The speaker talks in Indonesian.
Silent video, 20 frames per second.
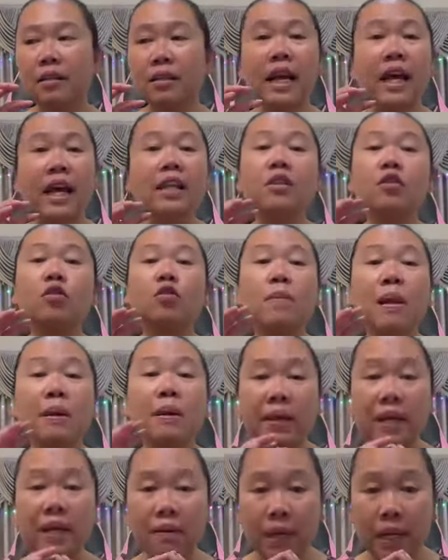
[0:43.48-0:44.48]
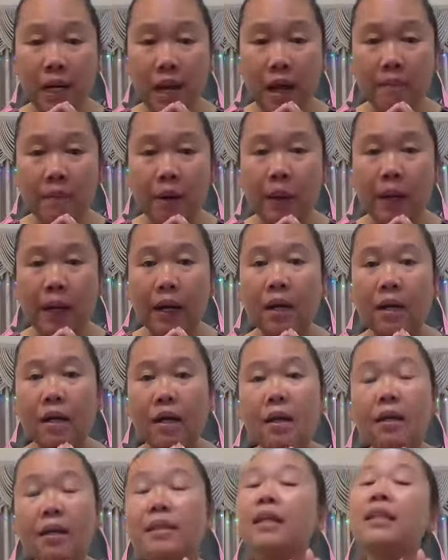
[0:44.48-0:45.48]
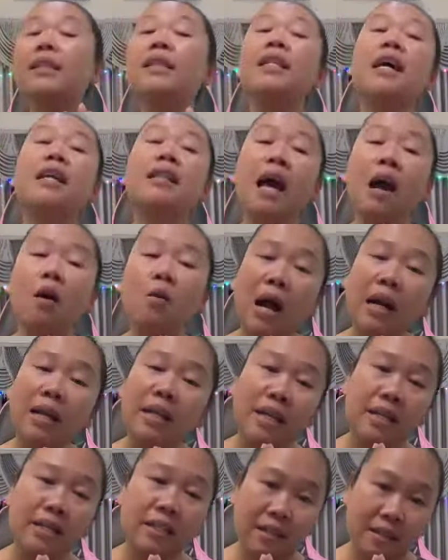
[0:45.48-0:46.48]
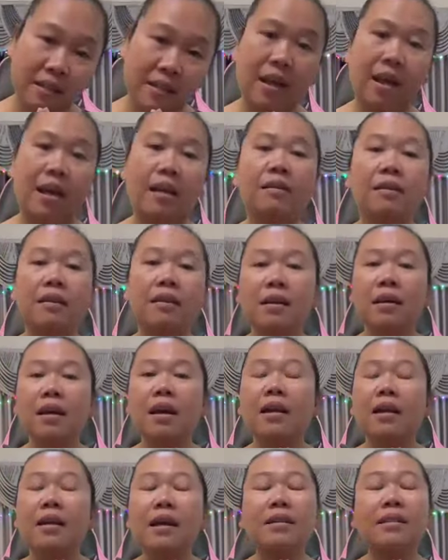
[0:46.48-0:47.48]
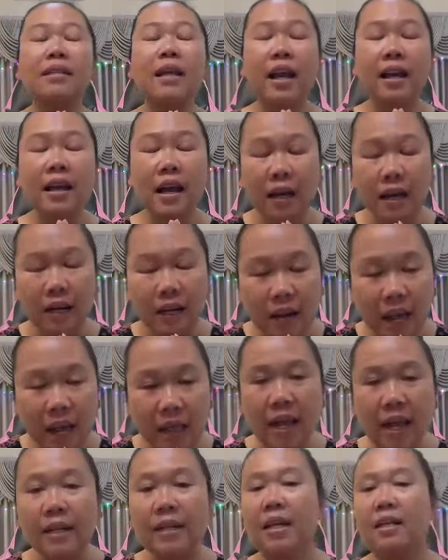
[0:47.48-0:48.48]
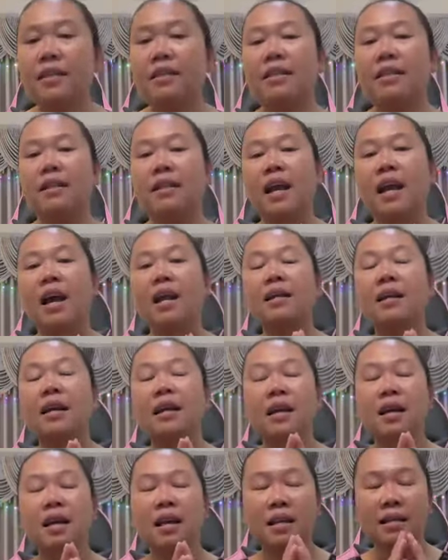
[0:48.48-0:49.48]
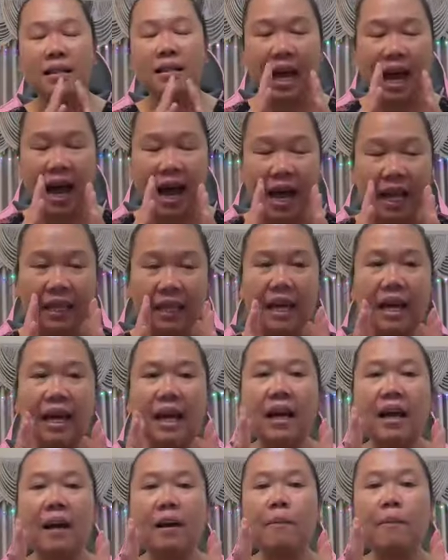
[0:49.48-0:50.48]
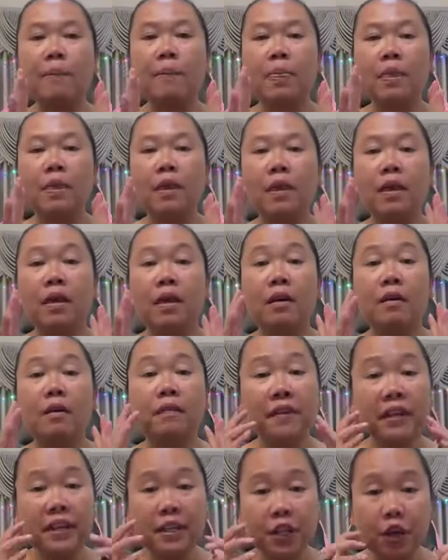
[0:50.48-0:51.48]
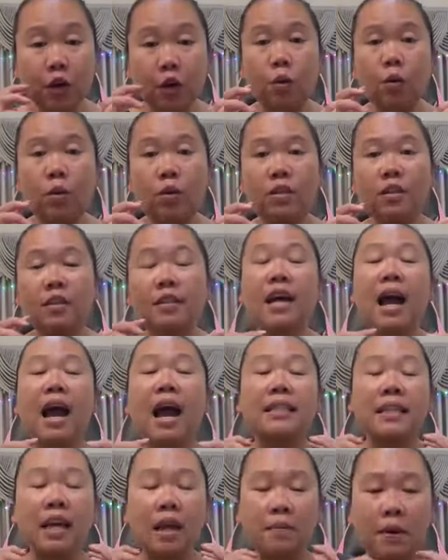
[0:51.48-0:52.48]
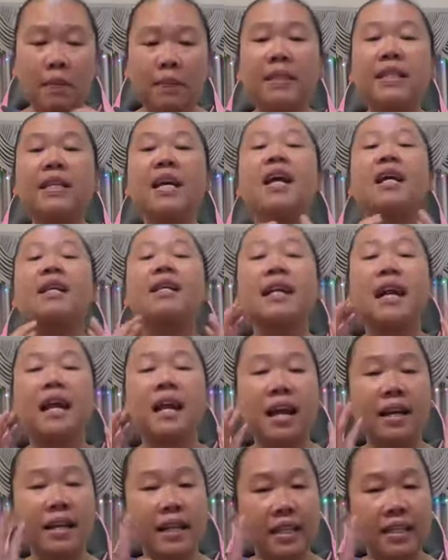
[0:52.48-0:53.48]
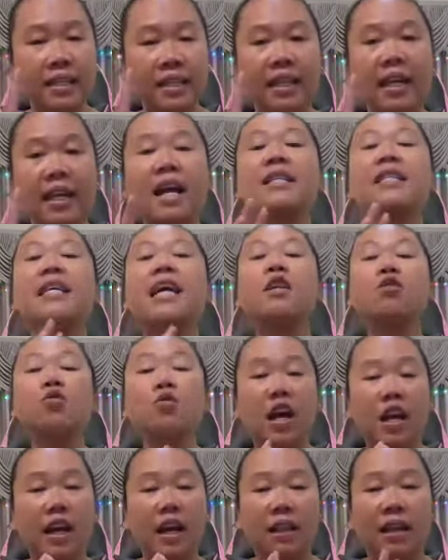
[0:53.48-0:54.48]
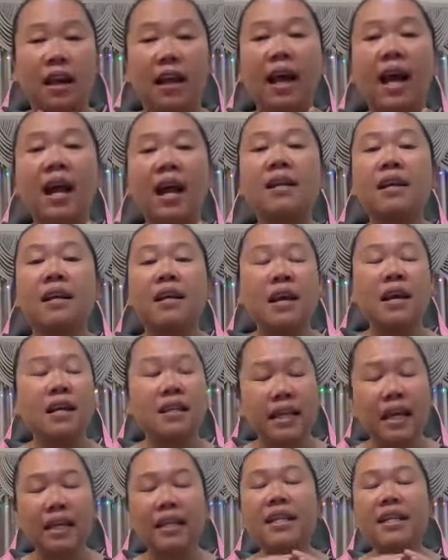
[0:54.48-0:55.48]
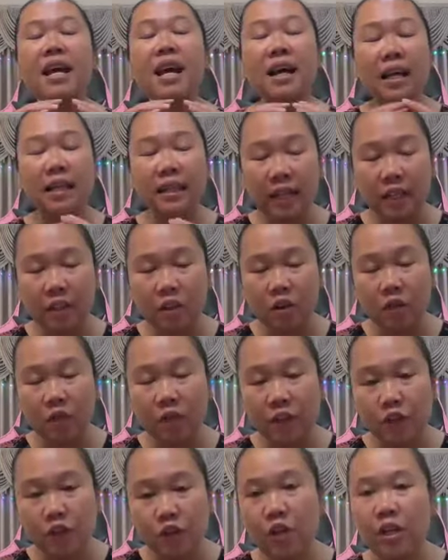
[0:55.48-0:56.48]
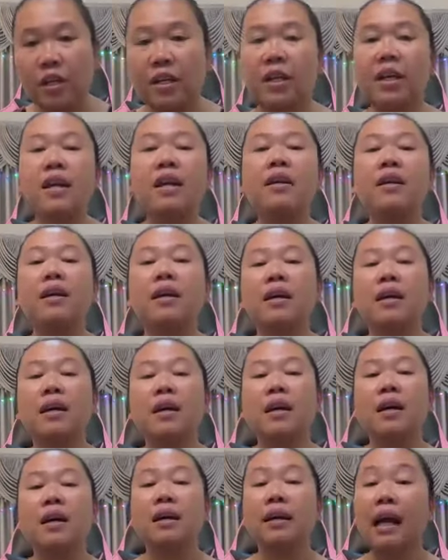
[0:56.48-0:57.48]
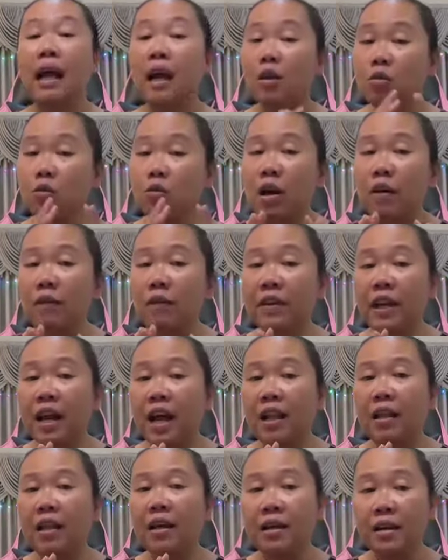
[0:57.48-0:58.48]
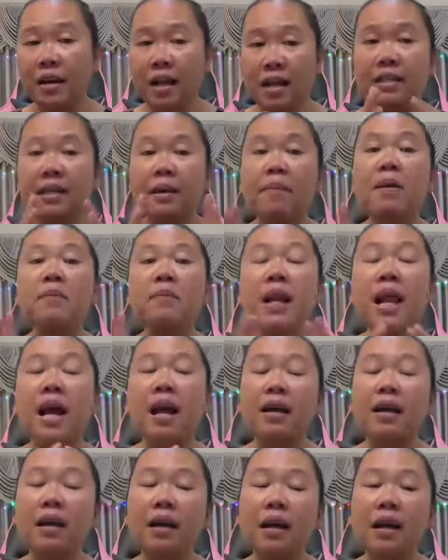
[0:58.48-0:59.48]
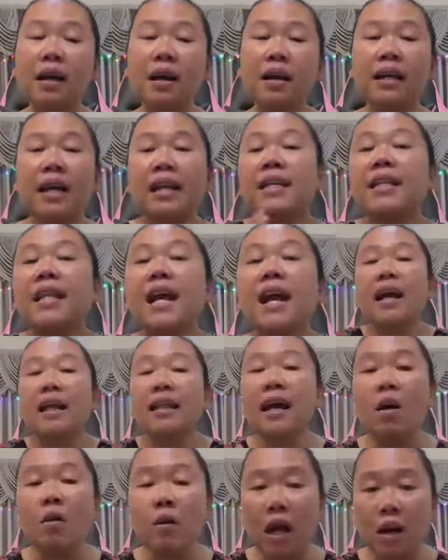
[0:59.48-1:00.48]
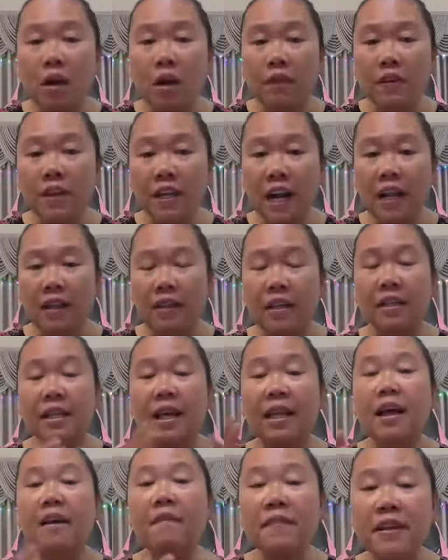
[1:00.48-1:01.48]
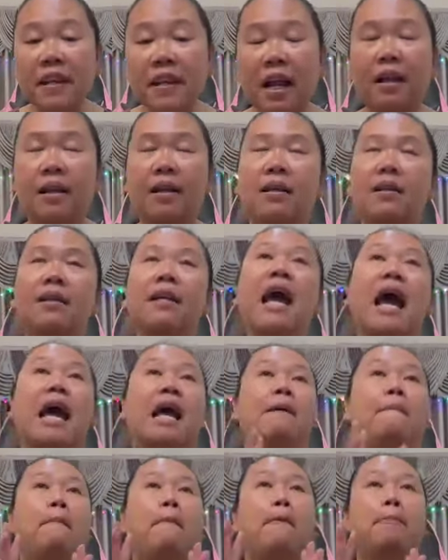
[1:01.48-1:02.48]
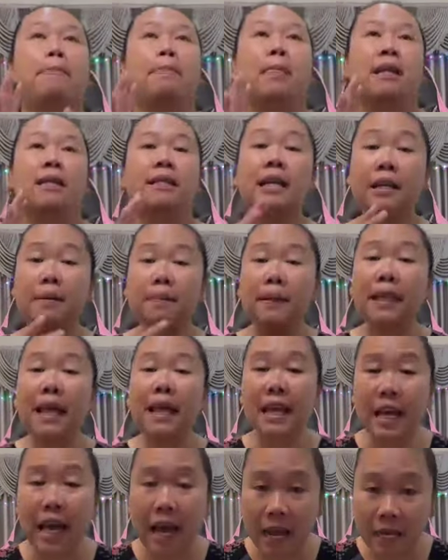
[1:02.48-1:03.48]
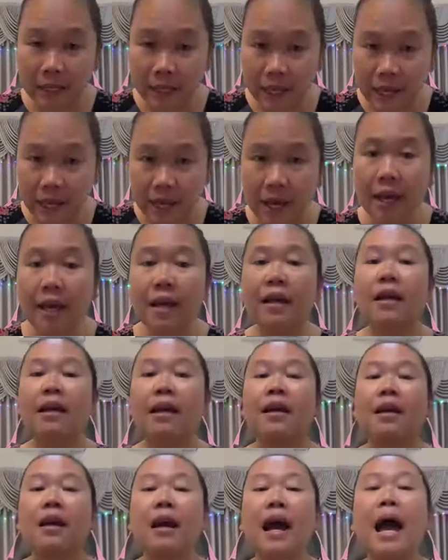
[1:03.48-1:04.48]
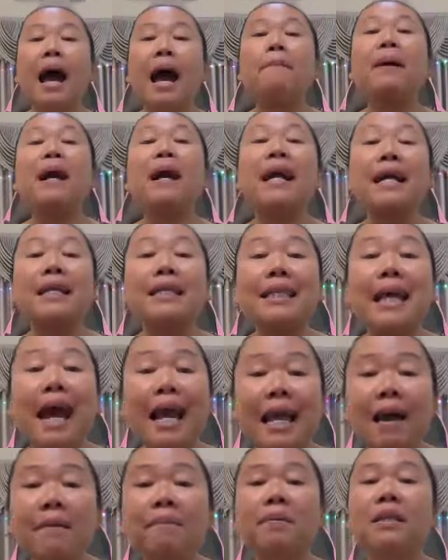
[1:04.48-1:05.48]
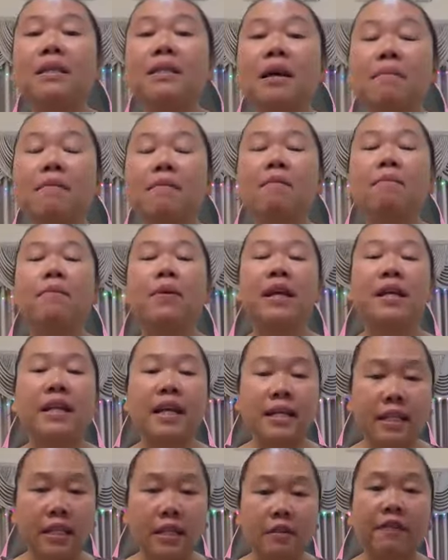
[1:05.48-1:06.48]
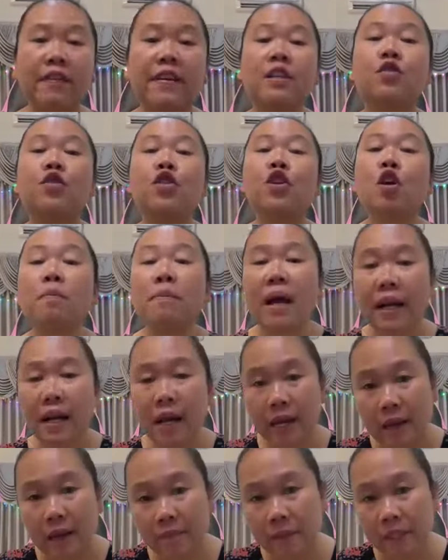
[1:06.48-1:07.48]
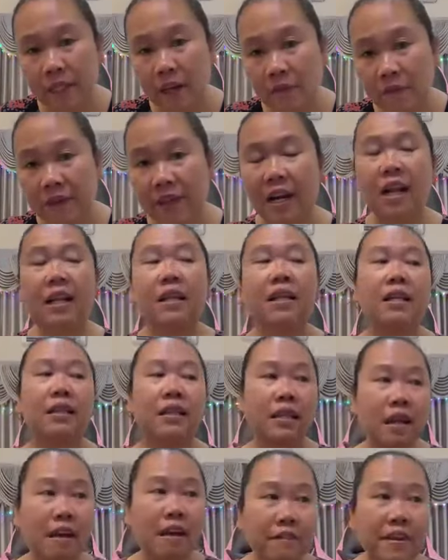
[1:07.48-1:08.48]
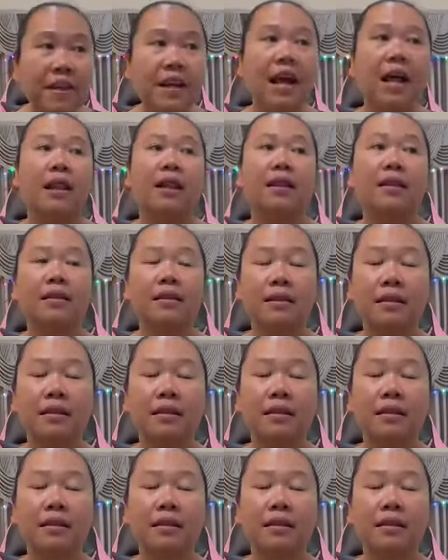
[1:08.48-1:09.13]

saya cuma ingin bilang bahwa saya tidak tahu adik jenengan dan saya nggak kenal adik jenengan saat uh, video saat saya berbicara dengan adik jenengan saya sudah katakan saya tidak akan take down video ini kalau sudah viral dan Samen bilang Kan nggak tahu kalau viral, ternyata viral. Nah, jadi pertanyaannya, apakah saya bisa memprediksi video mana yang bisa viral dan tidak viral?